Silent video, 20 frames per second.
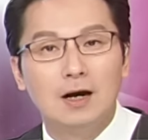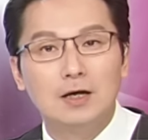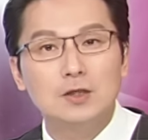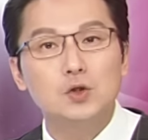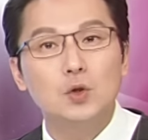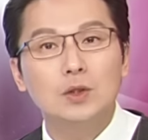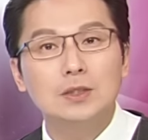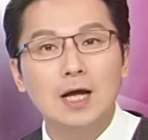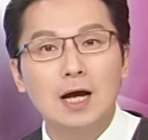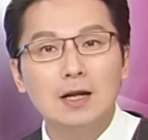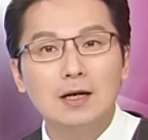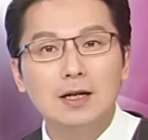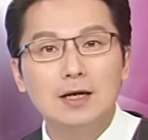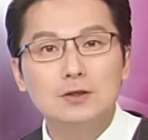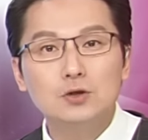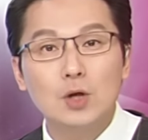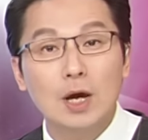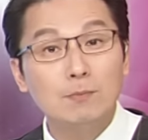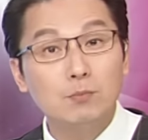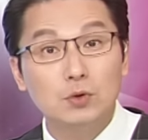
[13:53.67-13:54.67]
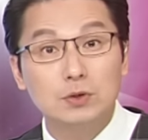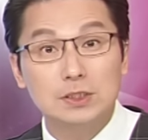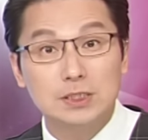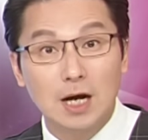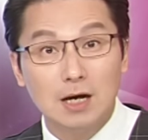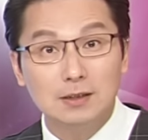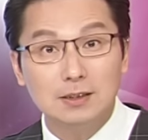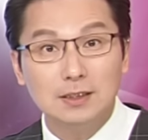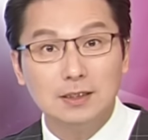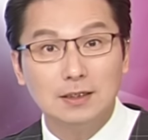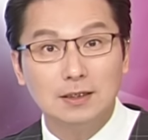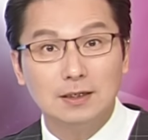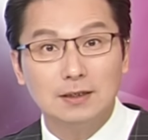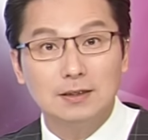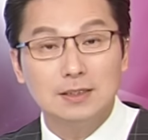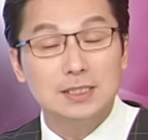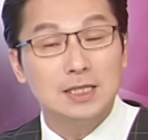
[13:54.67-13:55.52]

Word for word: 而说到了川普交易，